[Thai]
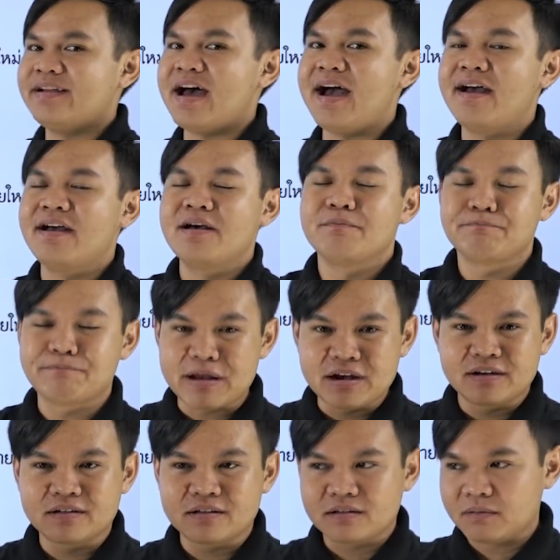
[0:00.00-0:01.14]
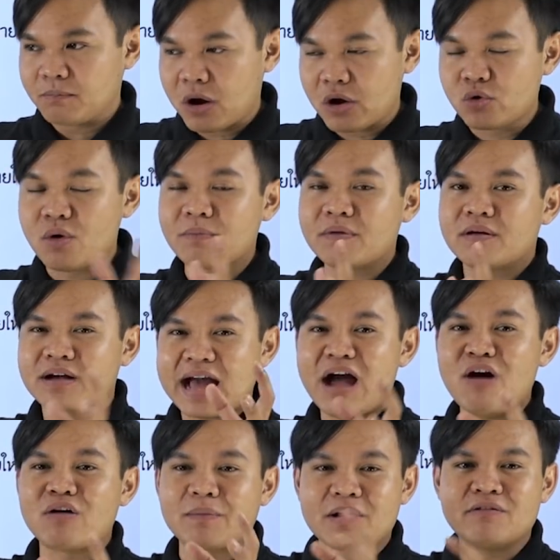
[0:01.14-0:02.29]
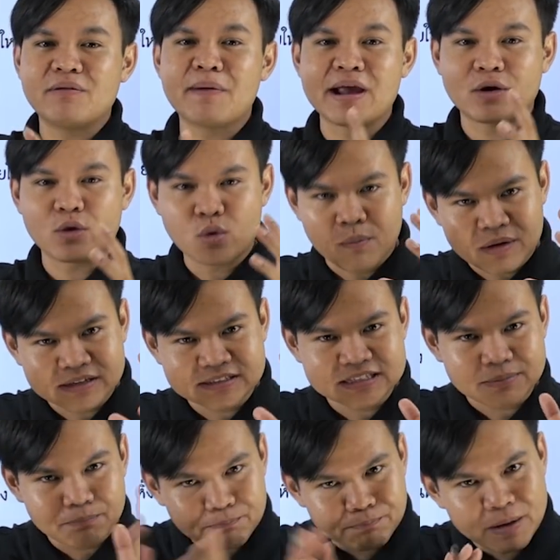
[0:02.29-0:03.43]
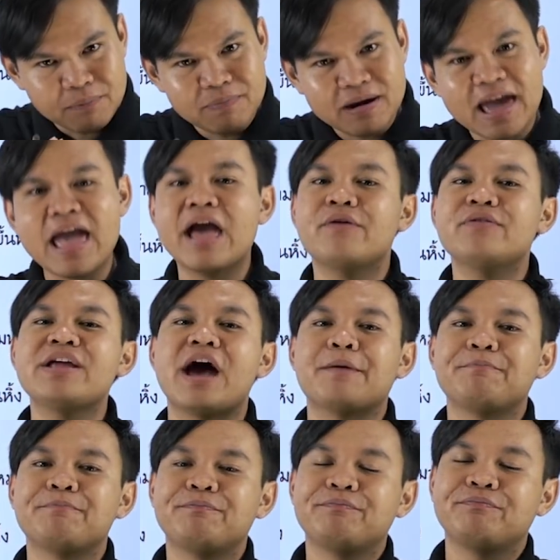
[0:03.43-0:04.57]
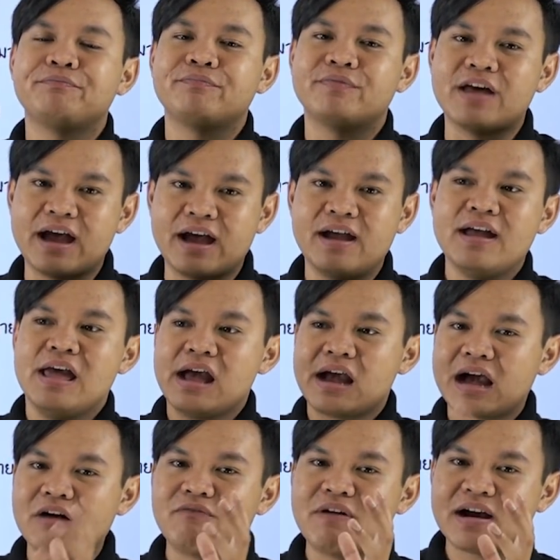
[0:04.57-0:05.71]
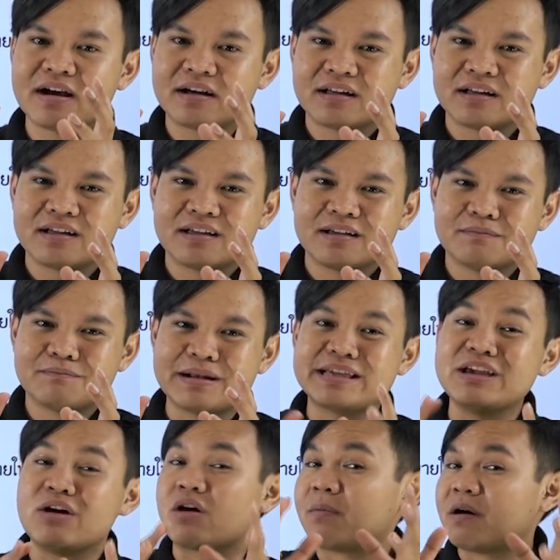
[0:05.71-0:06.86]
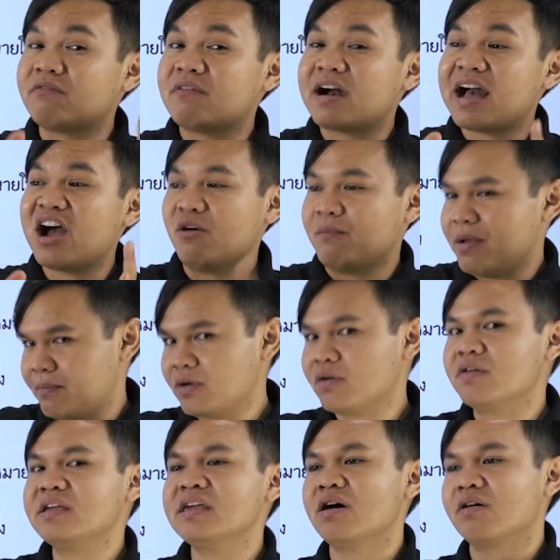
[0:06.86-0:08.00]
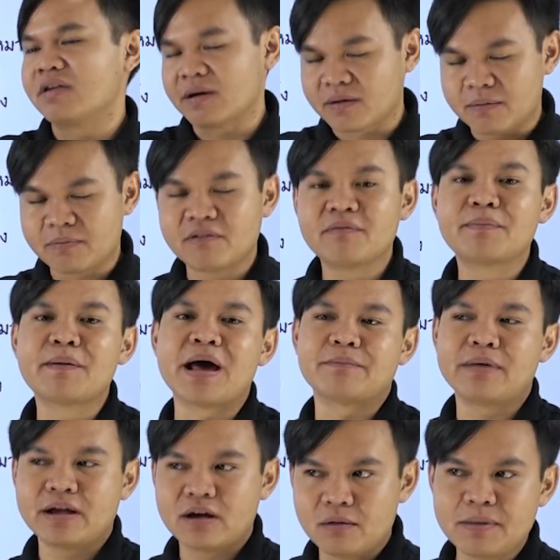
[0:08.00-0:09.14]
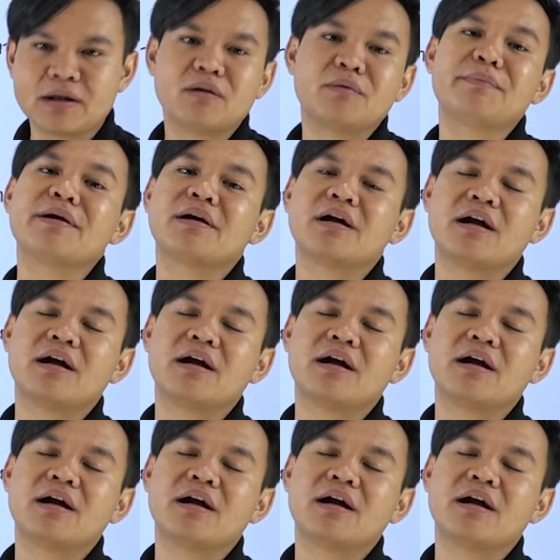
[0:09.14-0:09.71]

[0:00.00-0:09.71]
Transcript: นะเป็นพอรวมข้าวกับคำว่าผัดรวมกันเสร็จปุ๊บแล้วเนี่ยนะคำว่ามันเกี่ยวกับคำว่าข้าวไหมมันก็เกี่ยวกับคำว่าผัดไหมก็มันก็ไป